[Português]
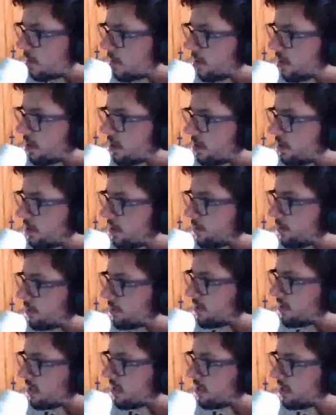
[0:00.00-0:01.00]
É, dá pra
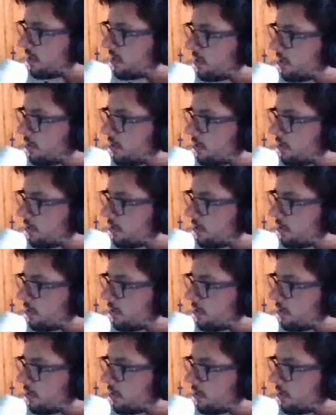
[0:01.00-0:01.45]
mim entrar aqui?